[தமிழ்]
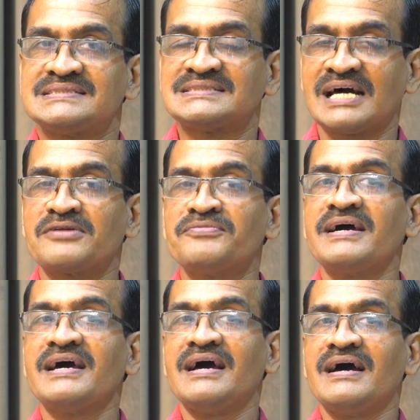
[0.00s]
சர்வ
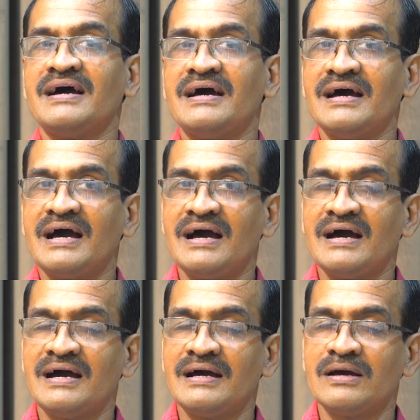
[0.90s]

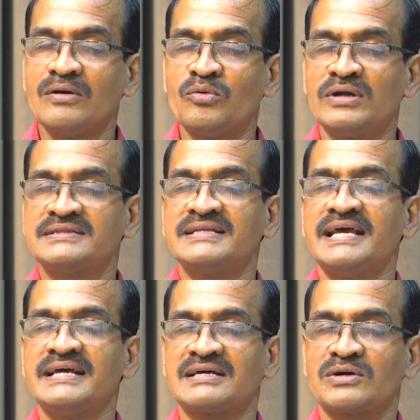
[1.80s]
குணத்திலே
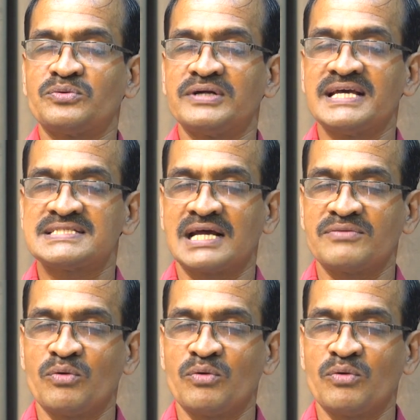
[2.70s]
இருக்கக்கூடிய சர்வ